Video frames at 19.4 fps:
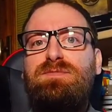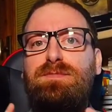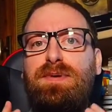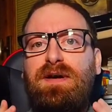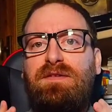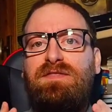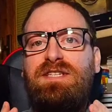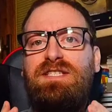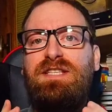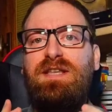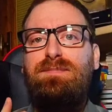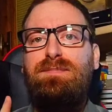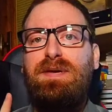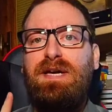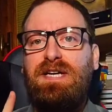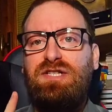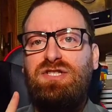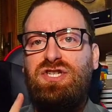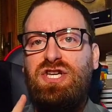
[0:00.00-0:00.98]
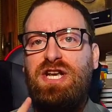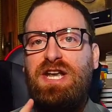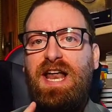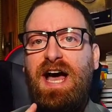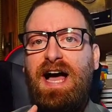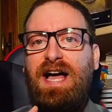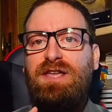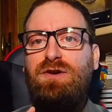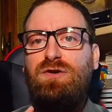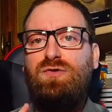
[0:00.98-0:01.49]
previste per
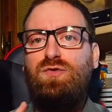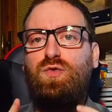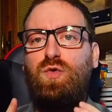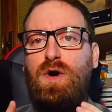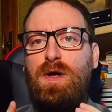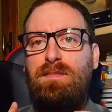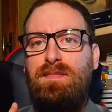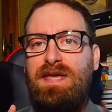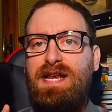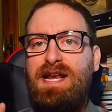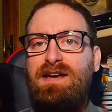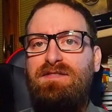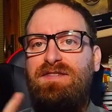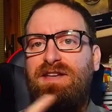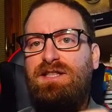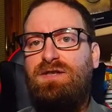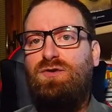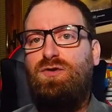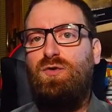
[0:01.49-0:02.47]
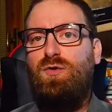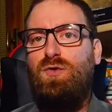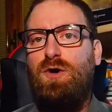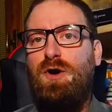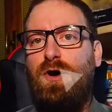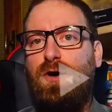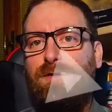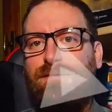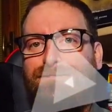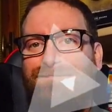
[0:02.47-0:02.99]
gennaio
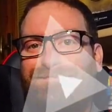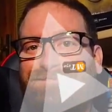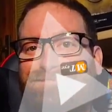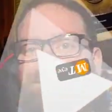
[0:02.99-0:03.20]
2021.